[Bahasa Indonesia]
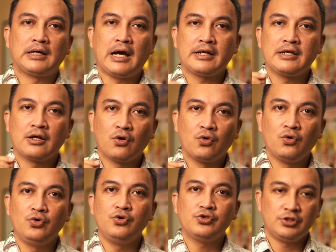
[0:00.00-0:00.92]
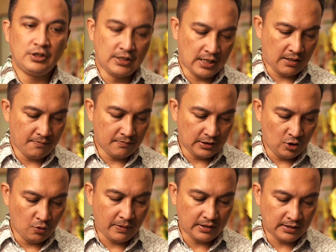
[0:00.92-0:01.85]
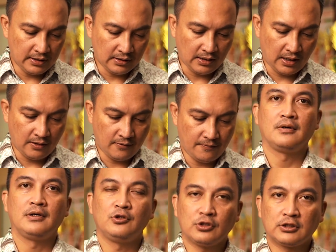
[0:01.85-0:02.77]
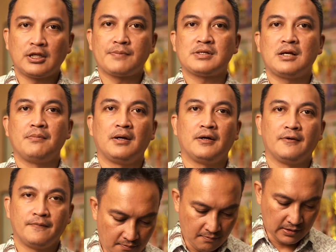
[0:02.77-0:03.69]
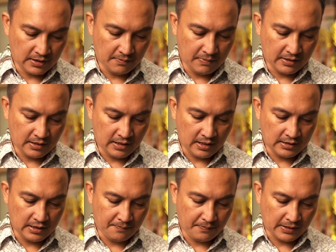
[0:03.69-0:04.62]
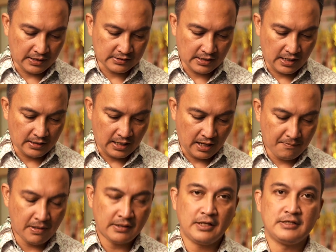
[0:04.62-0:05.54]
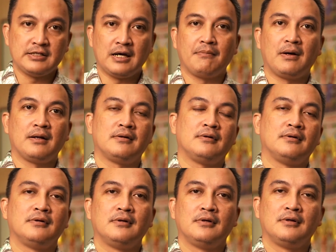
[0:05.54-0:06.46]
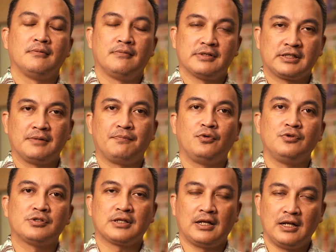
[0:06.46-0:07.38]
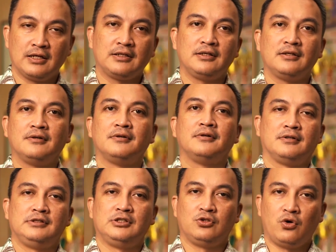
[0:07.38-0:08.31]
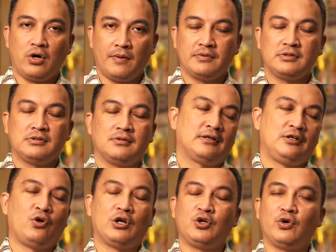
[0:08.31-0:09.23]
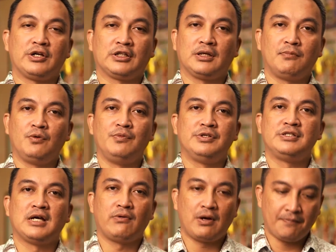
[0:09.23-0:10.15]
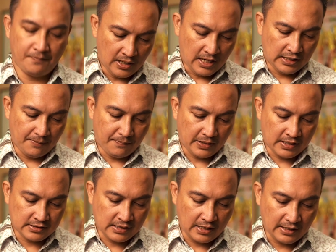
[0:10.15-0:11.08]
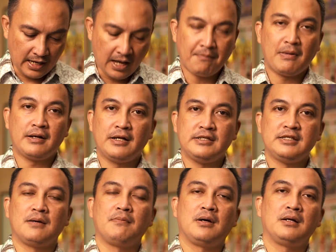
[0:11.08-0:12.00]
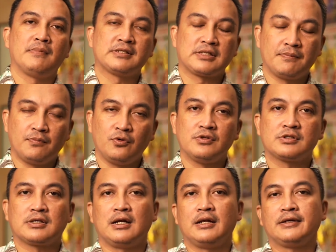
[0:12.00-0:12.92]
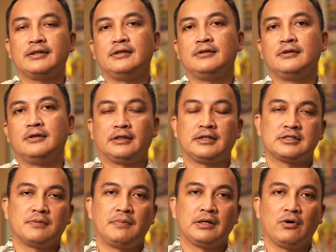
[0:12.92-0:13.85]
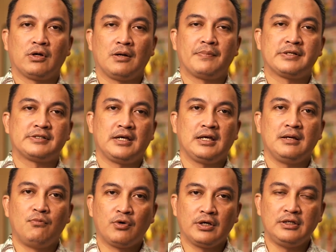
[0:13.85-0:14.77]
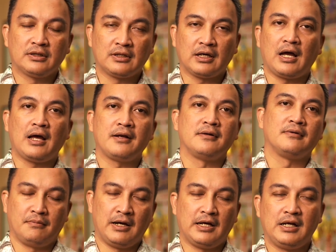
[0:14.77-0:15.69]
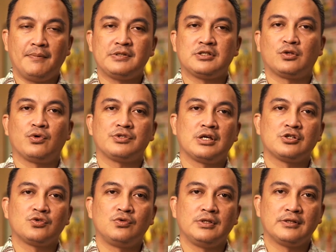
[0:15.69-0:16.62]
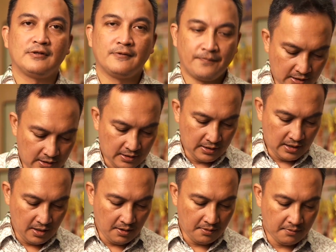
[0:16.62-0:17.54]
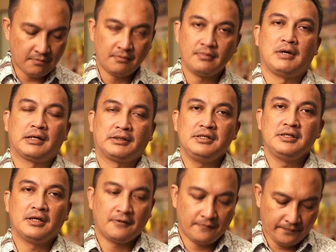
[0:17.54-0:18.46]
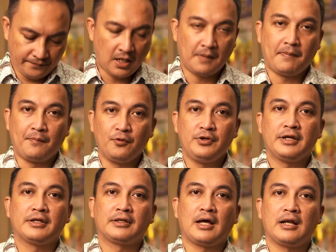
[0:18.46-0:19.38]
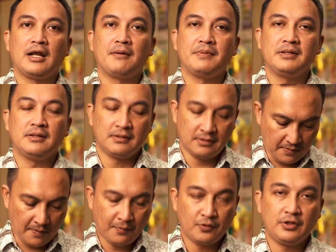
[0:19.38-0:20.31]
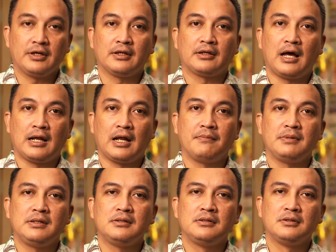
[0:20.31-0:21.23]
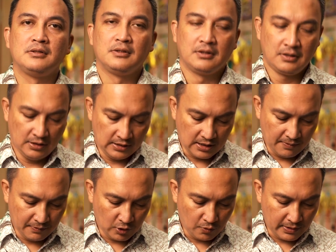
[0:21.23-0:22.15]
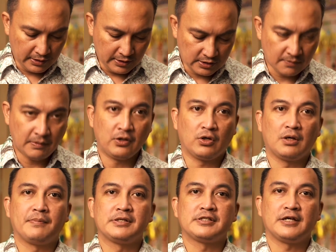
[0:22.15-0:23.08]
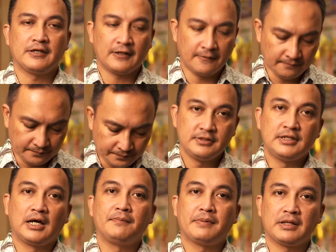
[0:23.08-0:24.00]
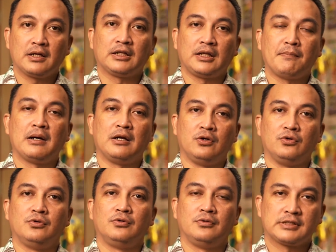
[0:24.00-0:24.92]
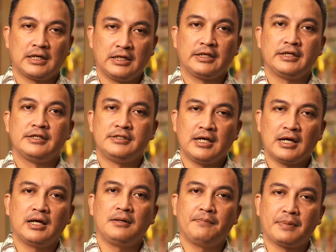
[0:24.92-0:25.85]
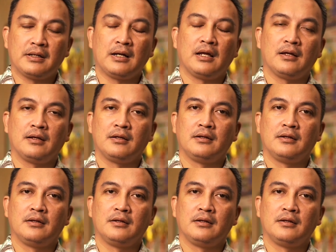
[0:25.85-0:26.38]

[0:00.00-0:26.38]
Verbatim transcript: karya Roh Kudus di dalam kehidupan kita itu tetap sama. Bagaimana ada perasaan aman dan nyaman, meskipun sekali lagi doa-doa kita belum dijawab. Ada perasaan aman dan nyaman meskipun sekali lagi kita sebagai orang percaya mungkin ditekan menghadapi situasi yang sulit. Ya, artinya apapun yang kita anapi, apapun yang kita alami, di dalam kehidupan ini sebagai orang percaya, jangan pernah kita mengeluh. Sekali lagi, jangan pernah